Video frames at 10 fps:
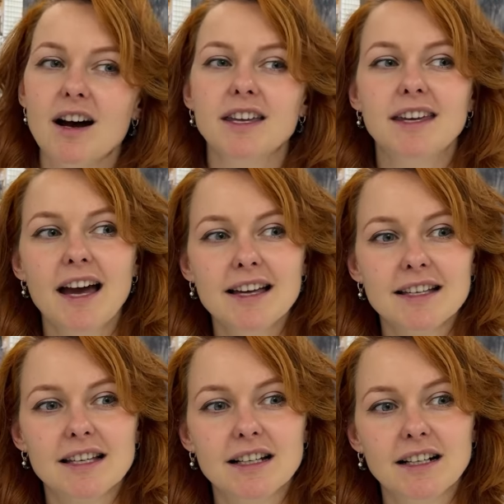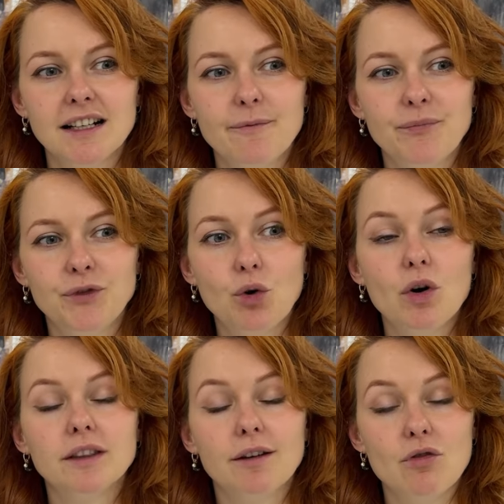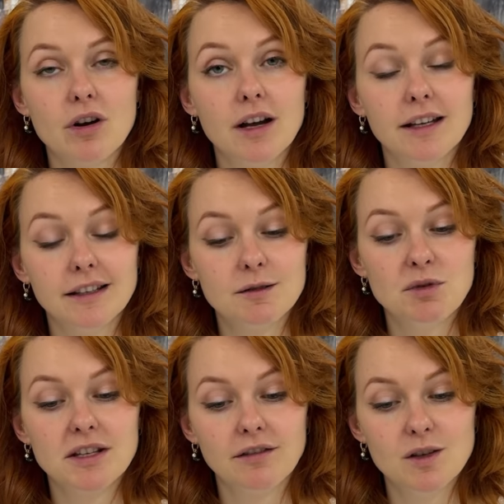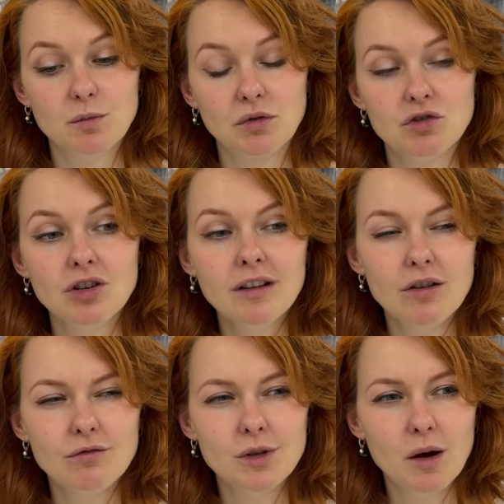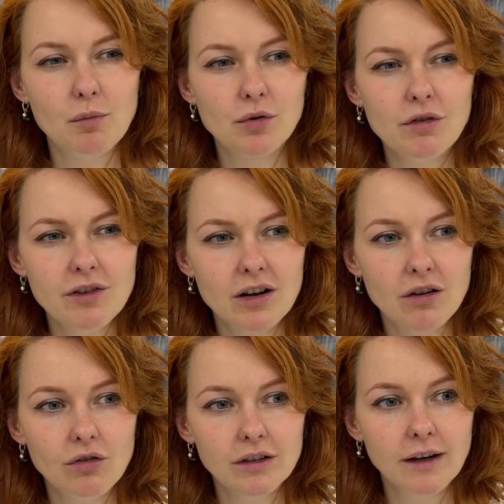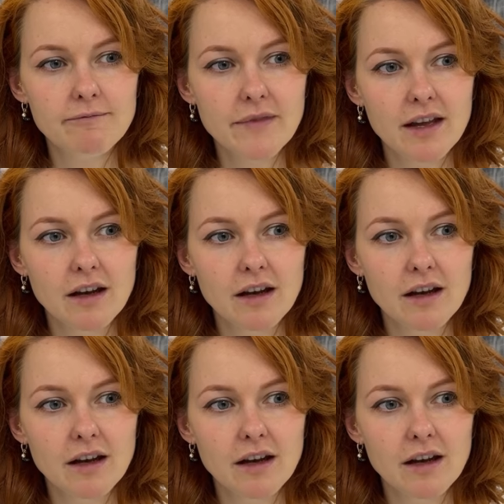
Я э, до того, как этот список весь получила, у меня профиль какой-то